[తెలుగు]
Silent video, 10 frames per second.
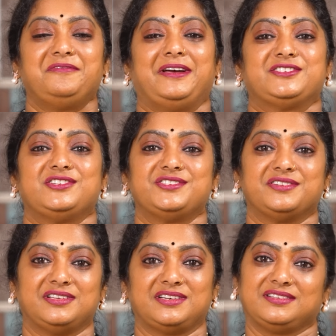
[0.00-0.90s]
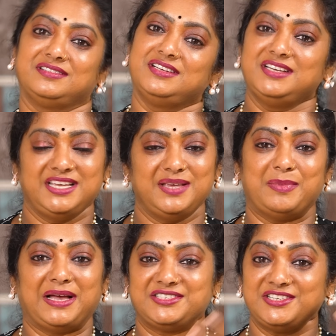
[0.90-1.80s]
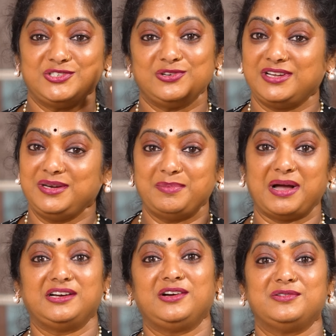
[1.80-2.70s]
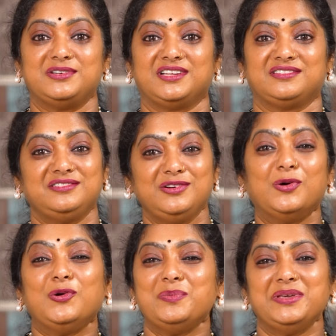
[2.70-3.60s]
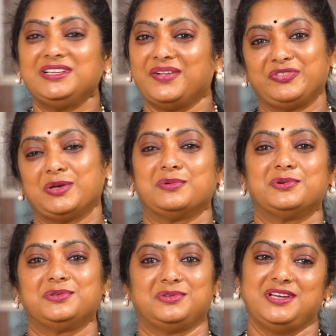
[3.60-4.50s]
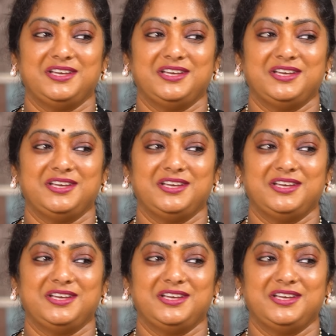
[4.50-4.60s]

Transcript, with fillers: ఫ్యాషన్ జ్యువెలరీ ఈ మ్యాచింగ్ జ్యువెలరీ బాగా కొంటాను గోల్డ్ మీదకి అంత పోదు